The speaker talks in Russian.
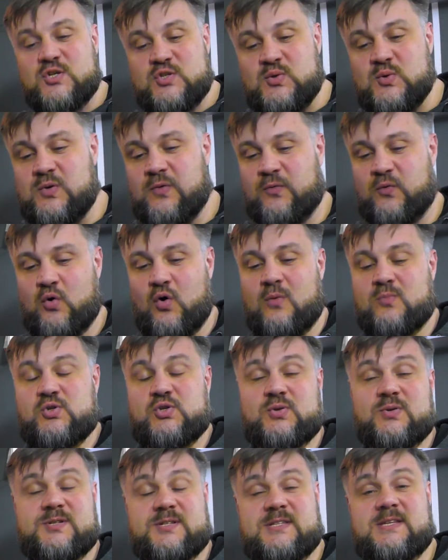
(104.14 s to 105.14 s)
Суть в том,
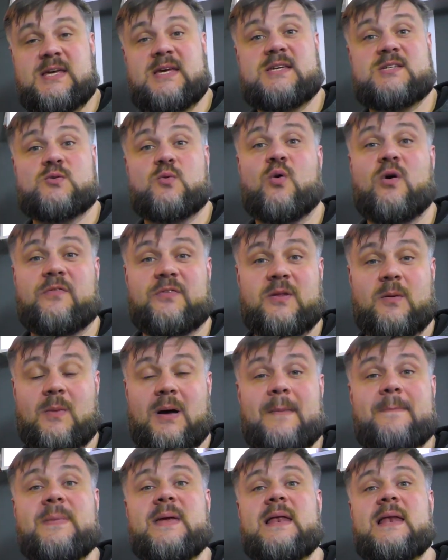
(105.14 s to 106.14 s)
что здесь у
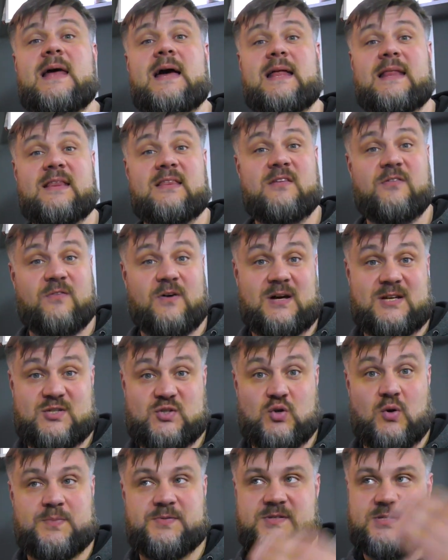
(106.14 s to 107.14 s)
автомобиля два
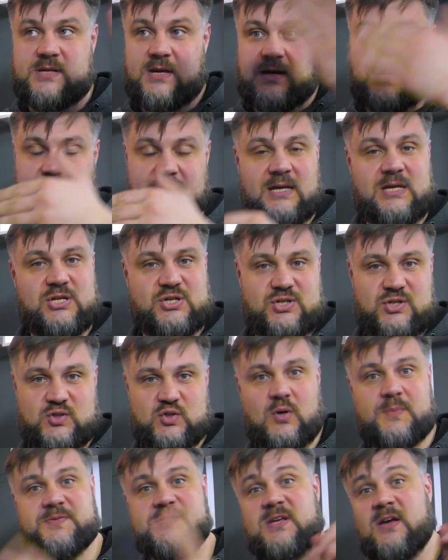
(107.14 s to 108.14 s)
собственника. Нынешний
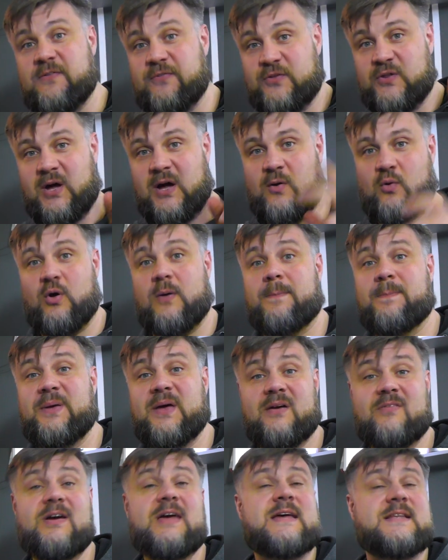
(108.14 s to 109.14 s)
собственник, второй.
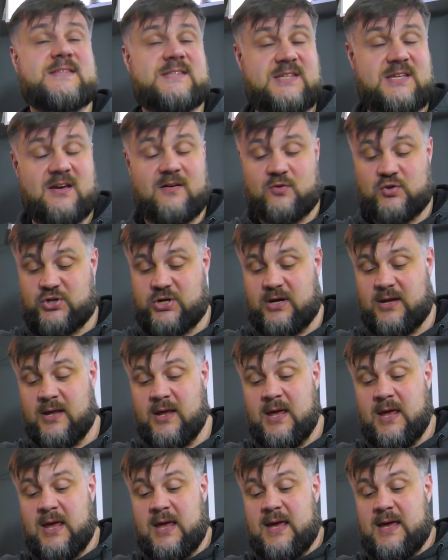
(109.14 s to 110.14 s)
Первый – девушка.
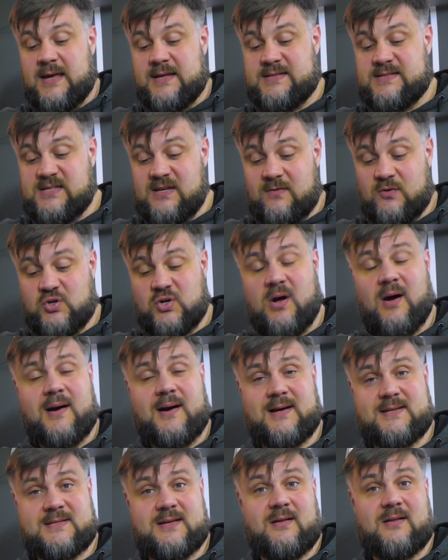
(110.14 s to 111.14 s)
Девушка
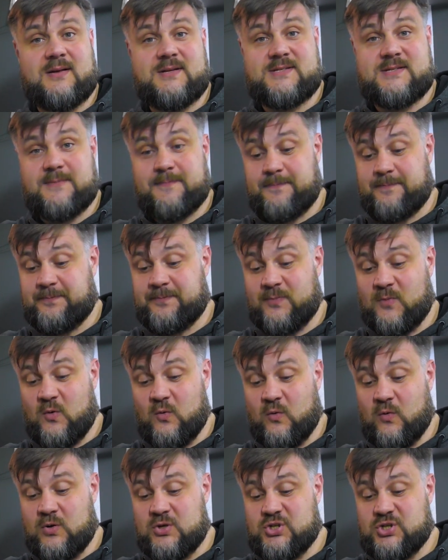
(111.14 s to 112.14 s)
оказалась
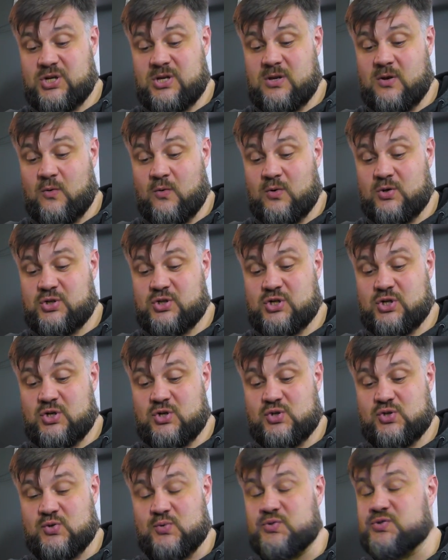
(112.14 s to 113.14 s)

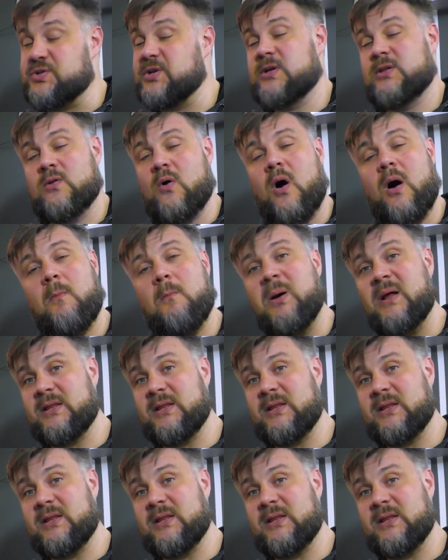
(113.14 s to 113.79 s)
очень-очень шустрый, но об